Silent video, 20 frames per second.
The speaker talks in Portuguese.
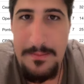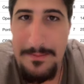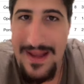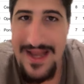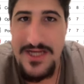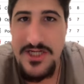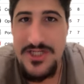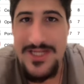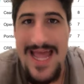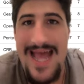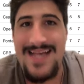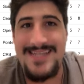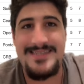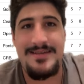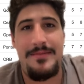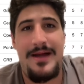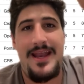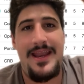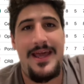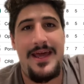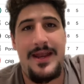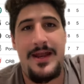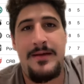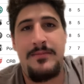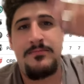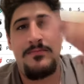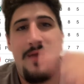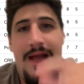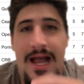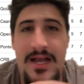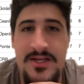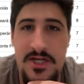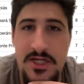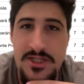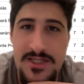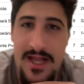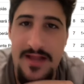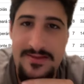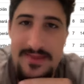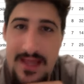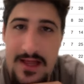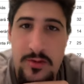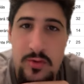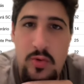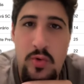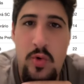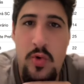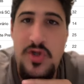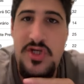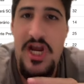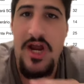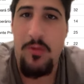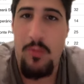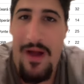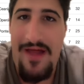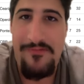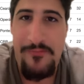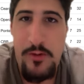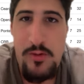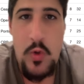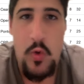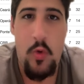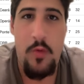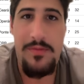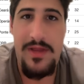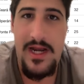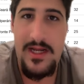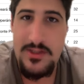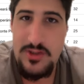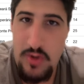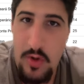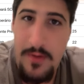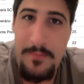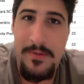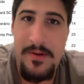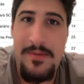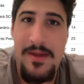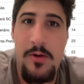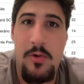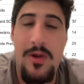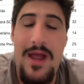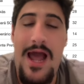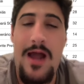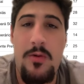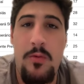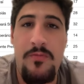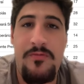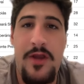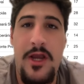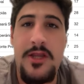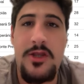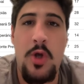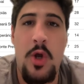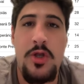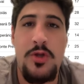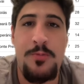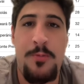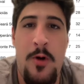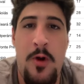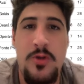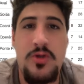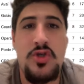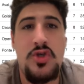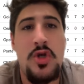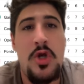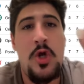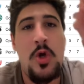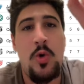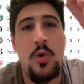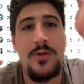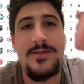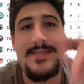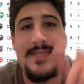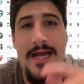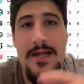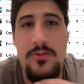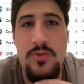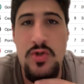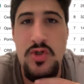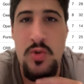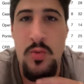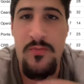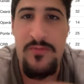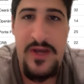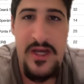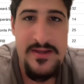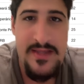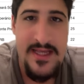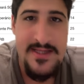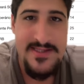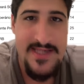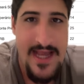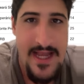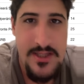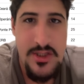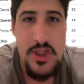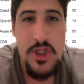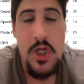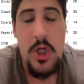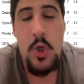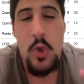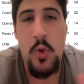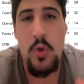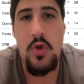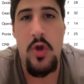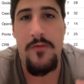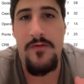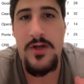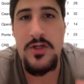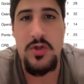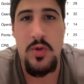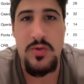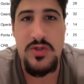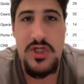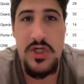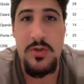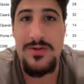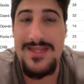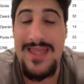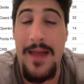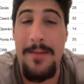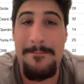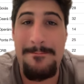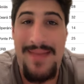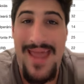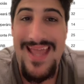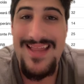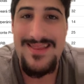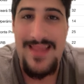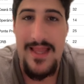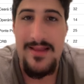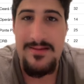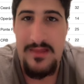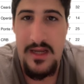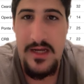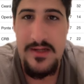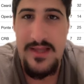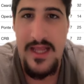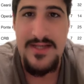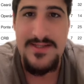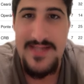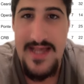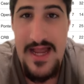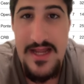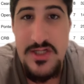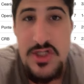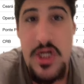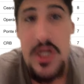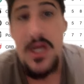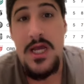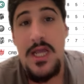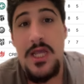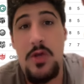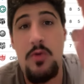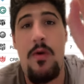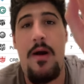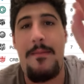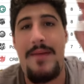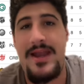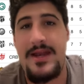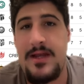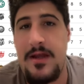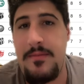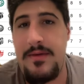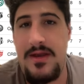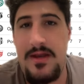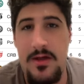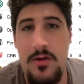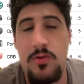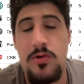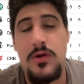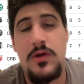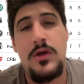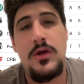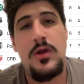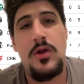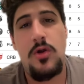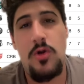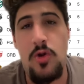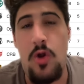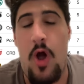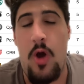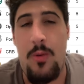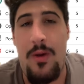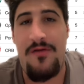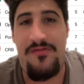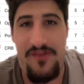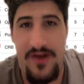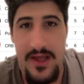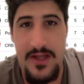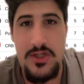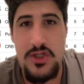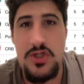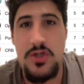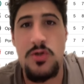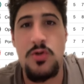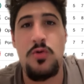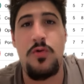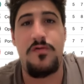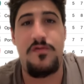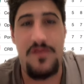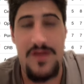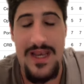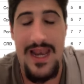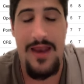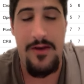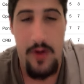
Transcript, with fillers: mas dessa maneira a gente está tendo o G4, com o Mirassol em primeiro lugar com 38 pontos, o Santos com 37, o Novo Horizontino também tem 37 e o América Mineiro logo à frente do Vila